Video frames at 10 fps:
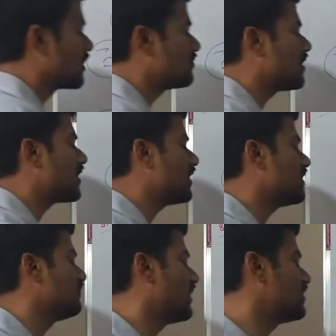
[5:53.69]
తద్వారా
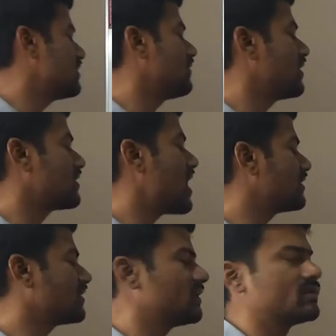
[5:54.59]
ఈ వ్యక్తి ఎవరైతే
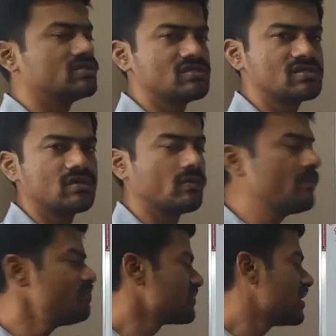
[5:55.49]
ఆర్థిక నేరం చేశాడో
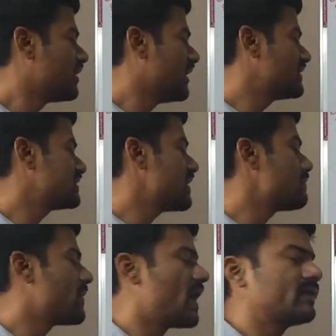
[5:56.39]
నెక్స్ట్ టైం
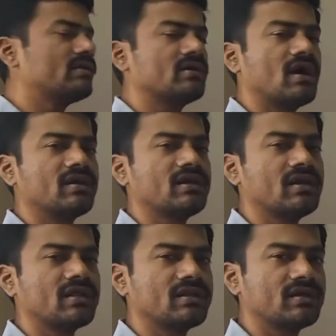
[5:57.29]
బ్యాంకుకి కానీ
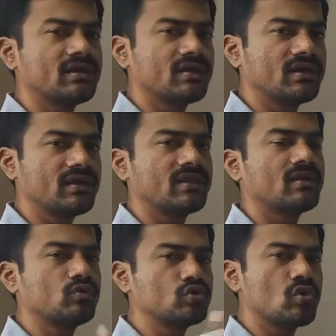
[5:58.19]
లేదంటే ఏదైనా
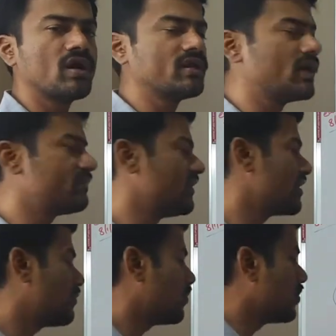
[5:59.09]
ఉద్యోగానికి కానీ
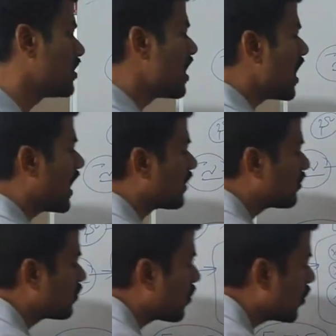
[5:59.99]
వెళ్ళినప్పుడు ఆ
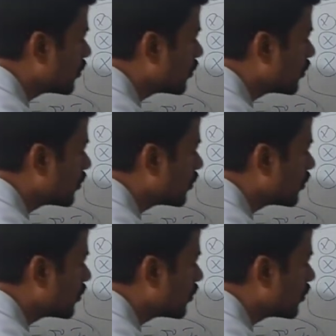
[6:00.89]
కోడ్